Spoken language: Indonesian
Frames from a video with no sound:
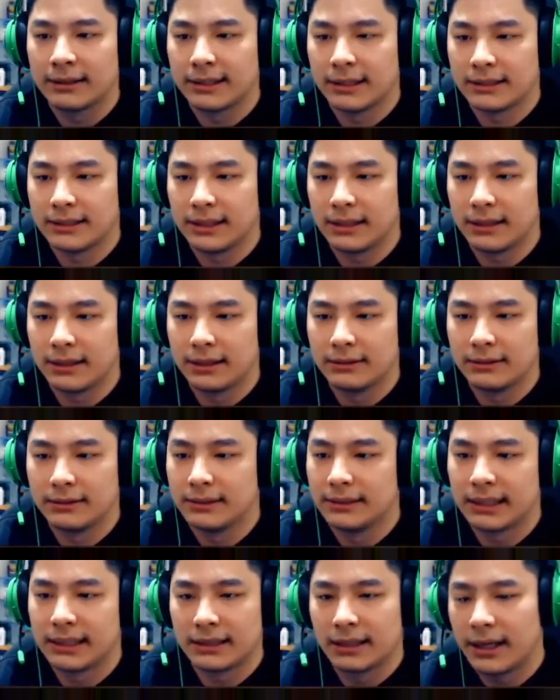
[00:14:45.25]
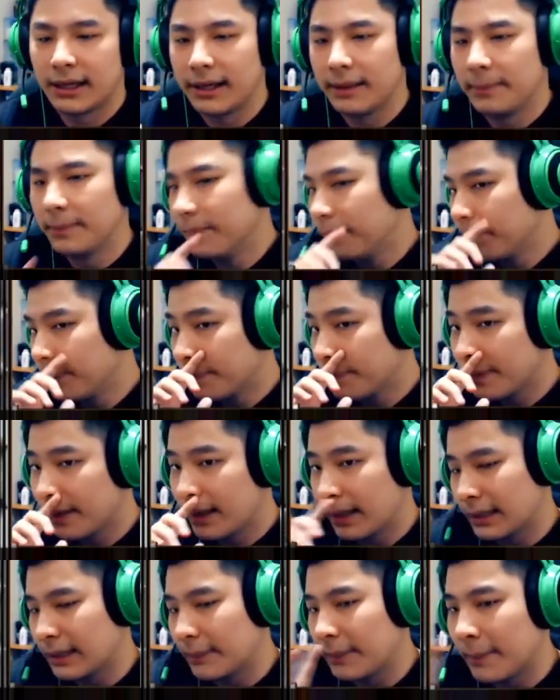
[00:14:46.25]
guys celestial nggak bisa nggak ya
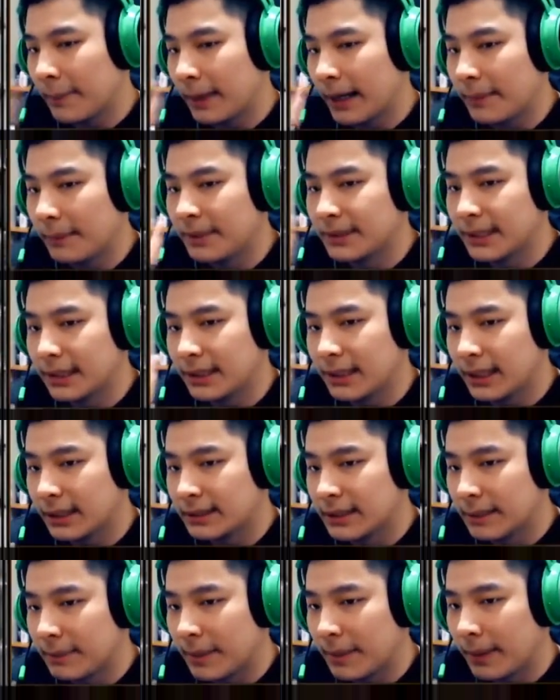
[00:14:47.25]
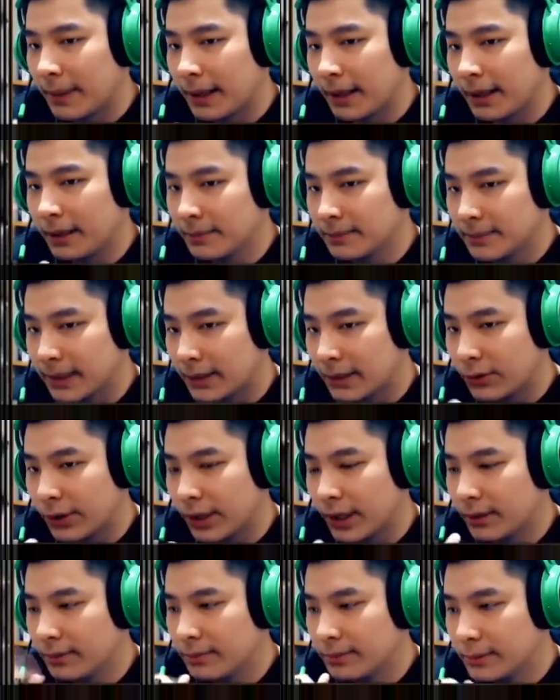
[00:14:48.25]
kita main 4 ebis aja guys ya pelan-pelan ya
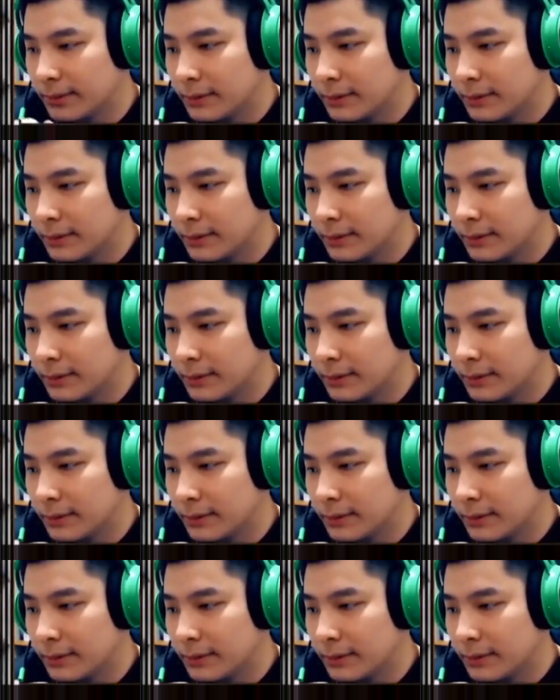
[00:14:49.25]
santuy ya